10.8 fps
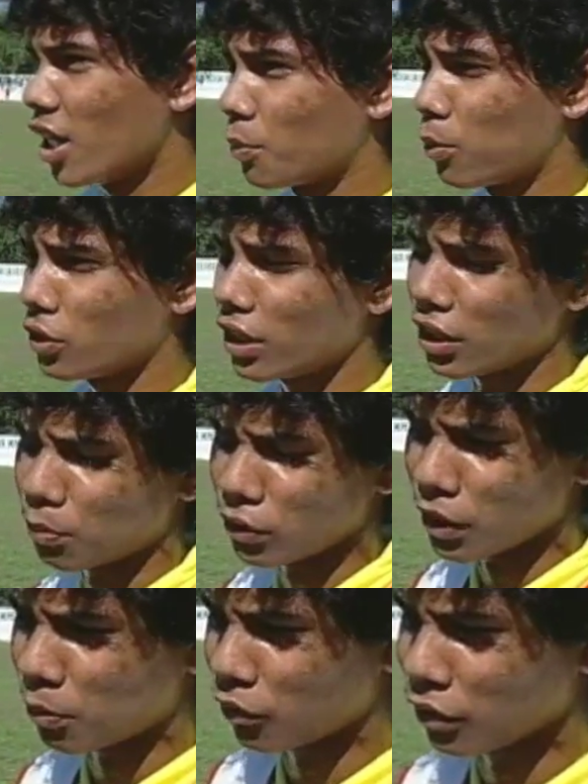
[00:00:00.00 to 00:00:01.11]
Eu
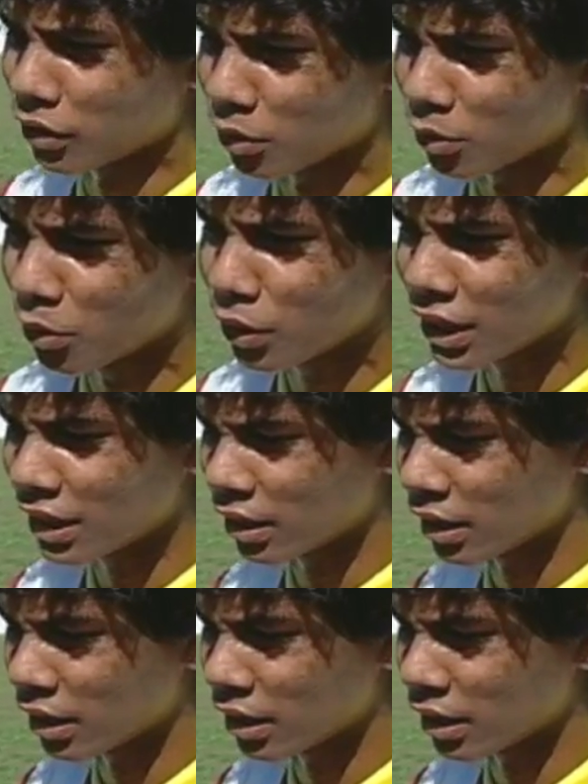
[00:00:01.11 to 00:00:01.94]
respondia a professora,